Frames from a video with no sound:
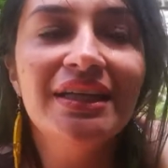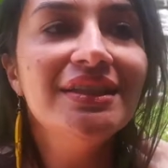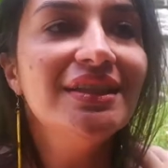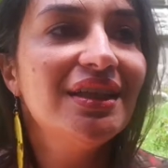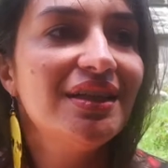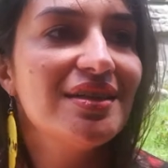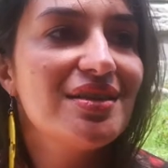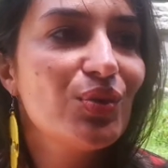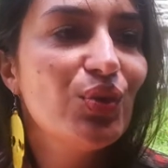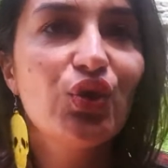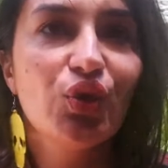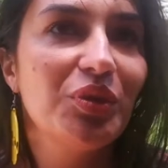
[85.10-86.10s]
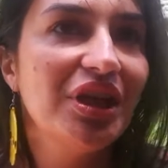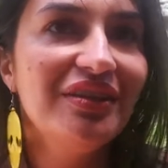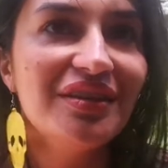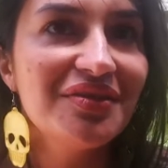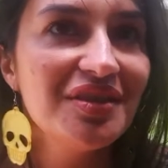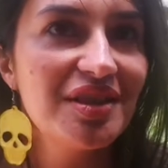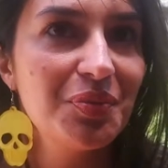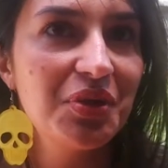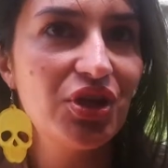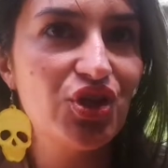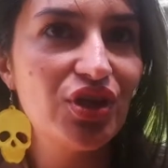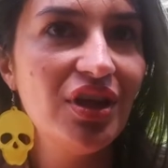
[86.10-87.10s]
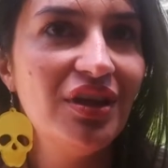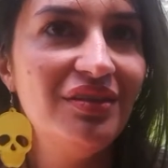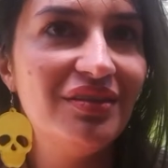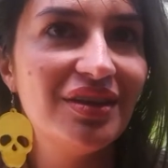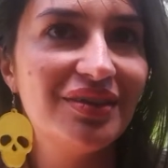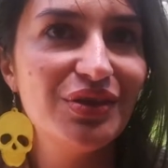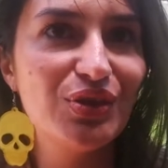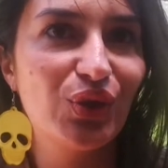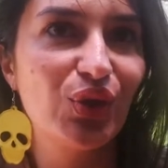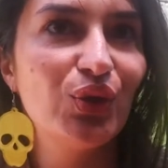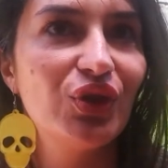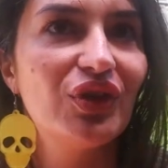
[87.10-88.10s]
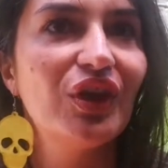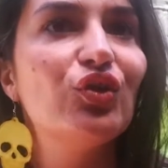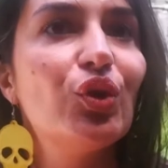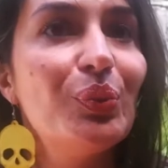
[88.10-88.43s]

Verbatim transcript: ha seguito mie interviste precedenti ha visto che ogni tanto